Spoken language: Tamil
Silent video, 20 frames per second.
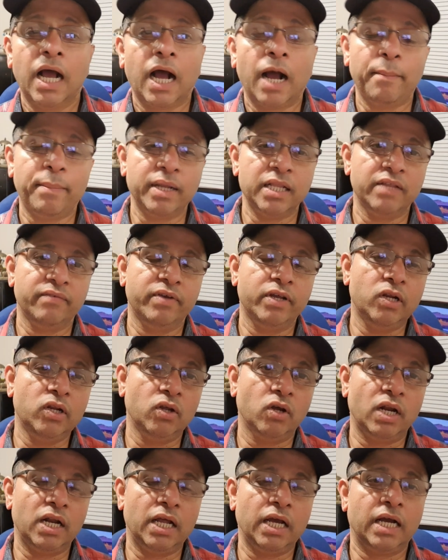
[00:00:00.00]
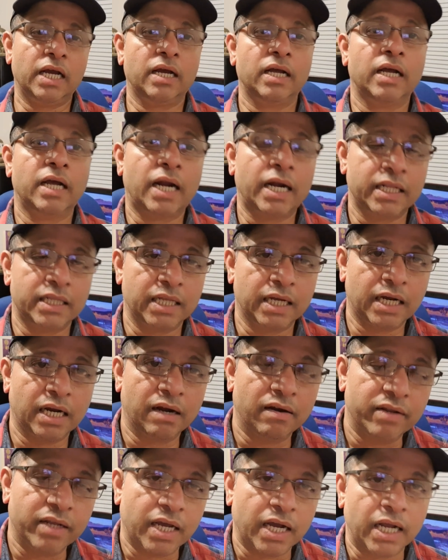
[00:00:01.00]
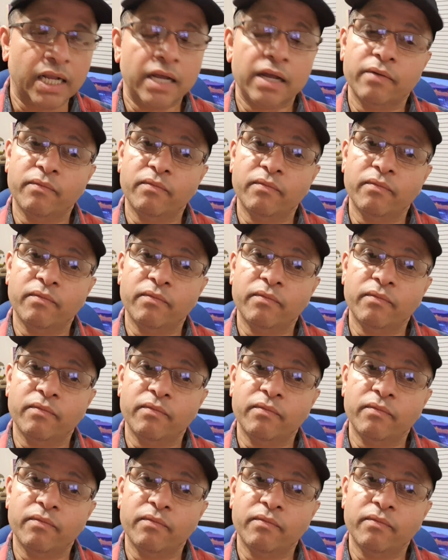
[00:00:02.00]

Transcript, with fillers: அப்போ அந்த வீடியோவில் அடுத்த கேள்வியாக